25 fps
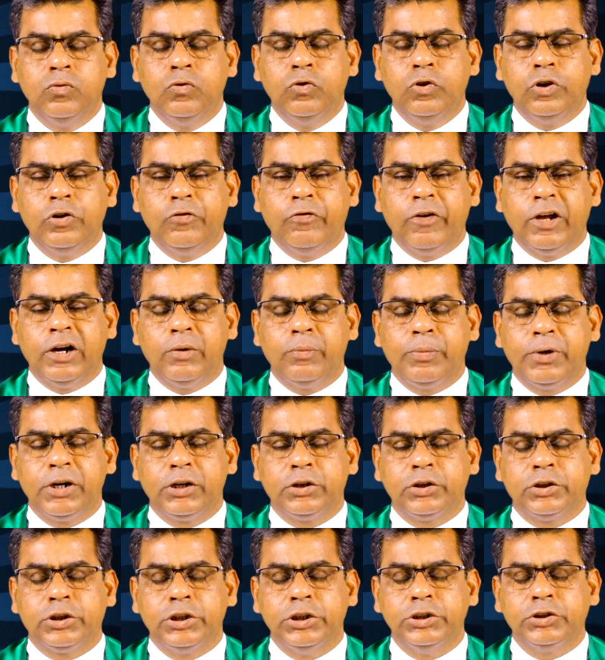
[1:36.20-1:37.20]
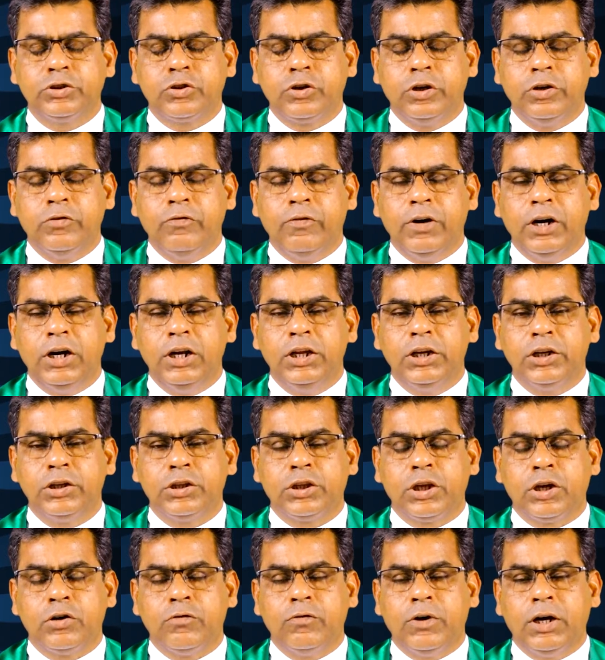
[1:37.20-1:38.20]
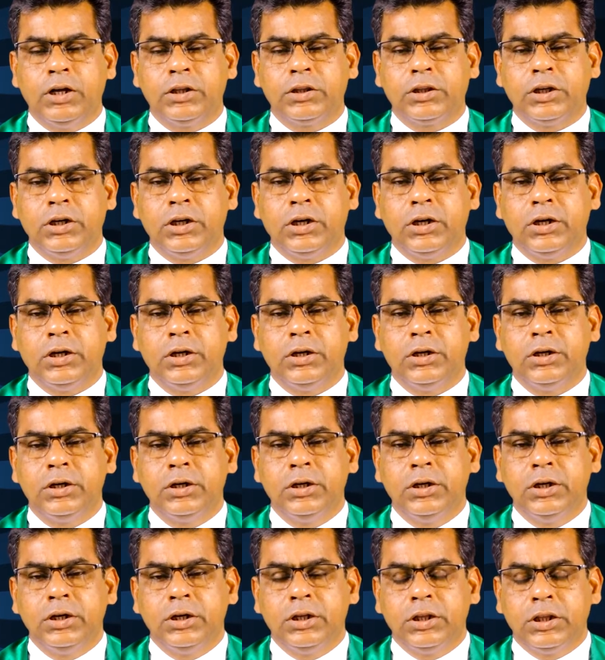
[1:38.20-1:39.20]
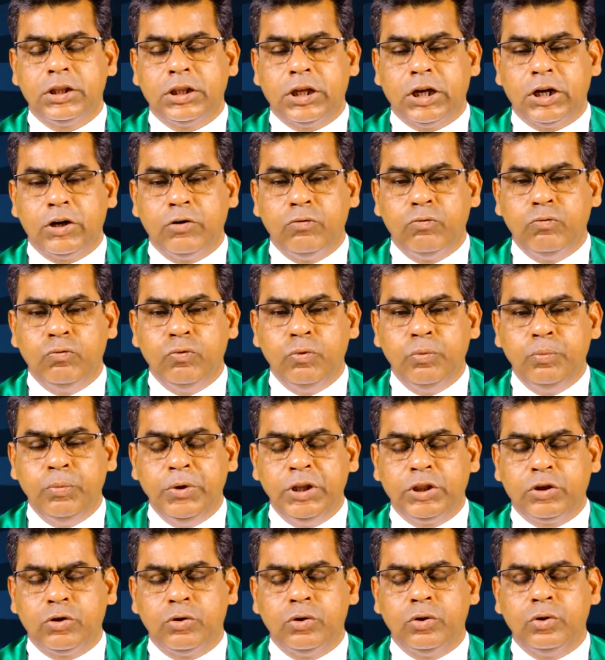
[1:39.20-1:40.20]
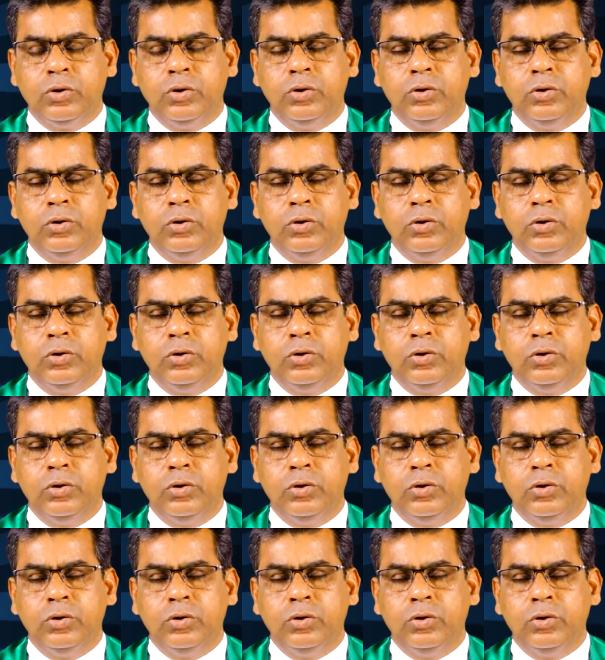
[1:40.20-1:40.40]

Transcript: ఊరి వెలపలకు తీసుకొని వెళ్ళిన తరువాత తన ఉమ్మితో